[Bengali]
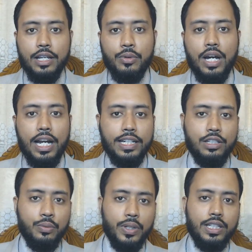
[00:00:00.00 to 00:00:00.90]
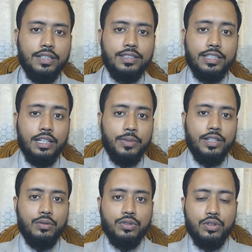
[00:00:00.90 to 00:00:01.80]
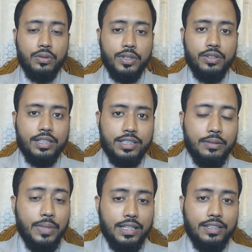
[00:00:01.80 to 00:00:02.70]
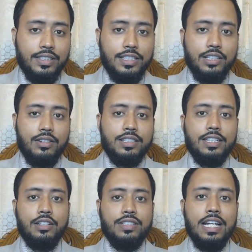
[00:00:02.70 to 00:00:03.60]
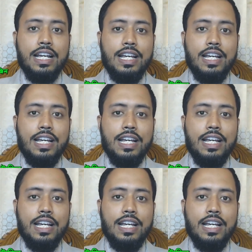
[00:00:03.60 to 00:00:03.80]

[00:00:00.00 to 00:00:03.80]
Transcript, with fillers: এবং আরেকটি উপাদান যেটি আমাদের ওজন কমানোর ক্ষেত্রে বাধা সৃষ্টি করে সেটা হচ্ছে